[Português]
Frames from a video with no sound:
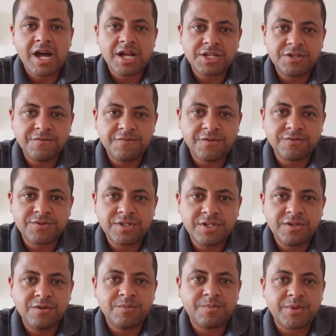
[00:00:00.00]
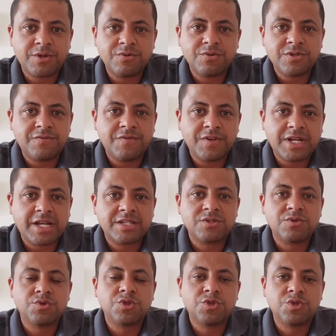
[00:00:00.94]
ativar o sininho para
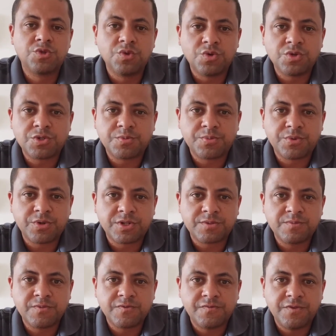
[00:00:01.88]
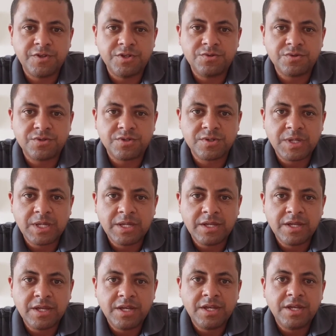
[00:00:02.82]
notificação dos próximos vídeos.
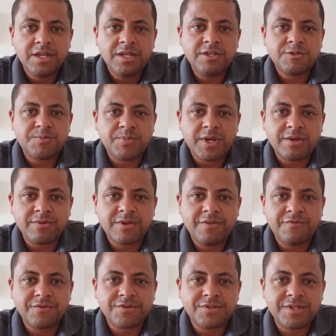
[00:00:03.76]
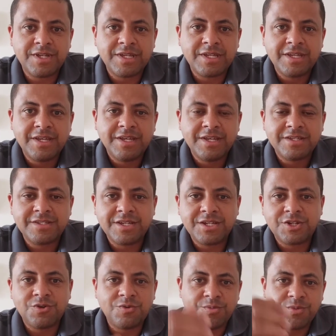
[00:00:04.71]
E espero que você
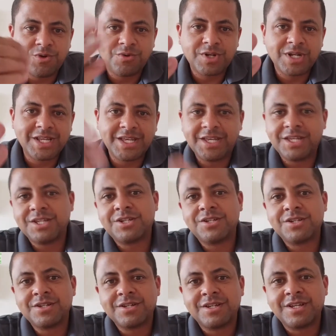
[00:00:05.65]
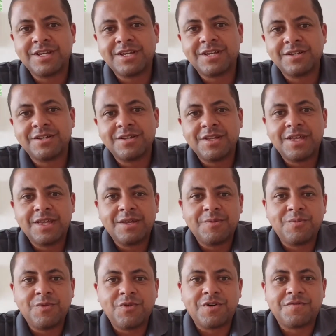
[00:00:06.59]
seja o meu cliente, né?
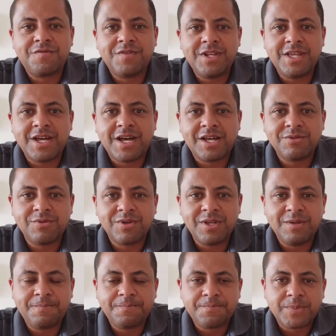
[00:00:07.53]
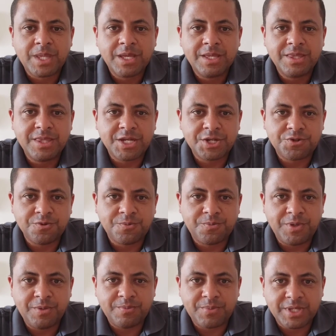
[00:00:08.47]
Meu afiliado aí na
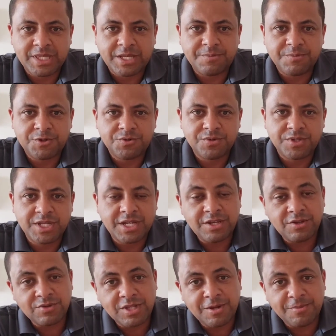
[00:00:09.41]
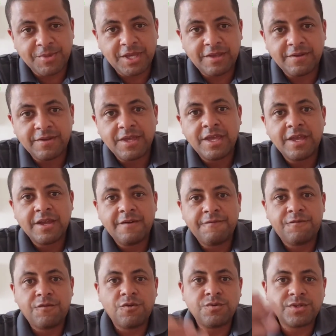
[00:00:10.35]
Chupim para estar tá me ajudando. E eu também
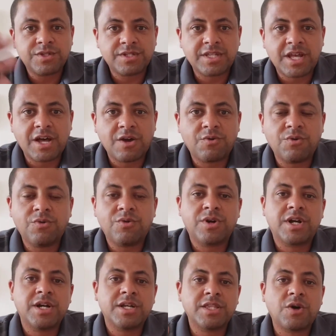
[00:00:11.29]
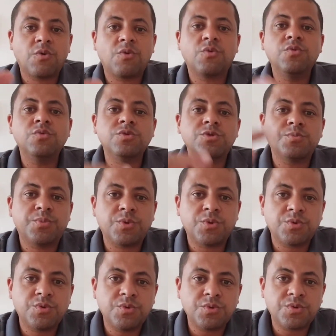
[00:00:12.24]
vou estar colocando alguns
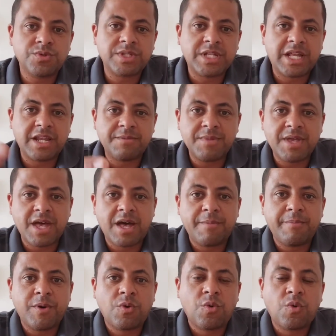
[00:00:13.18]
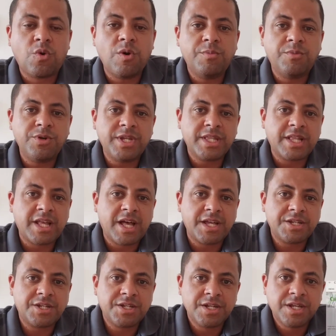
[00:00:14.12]
produtos lá na minha aba
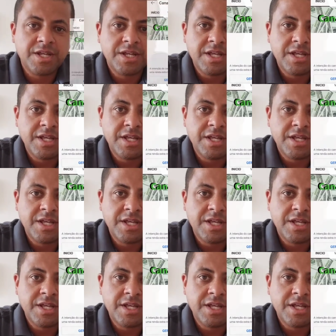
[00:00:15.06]
comunidade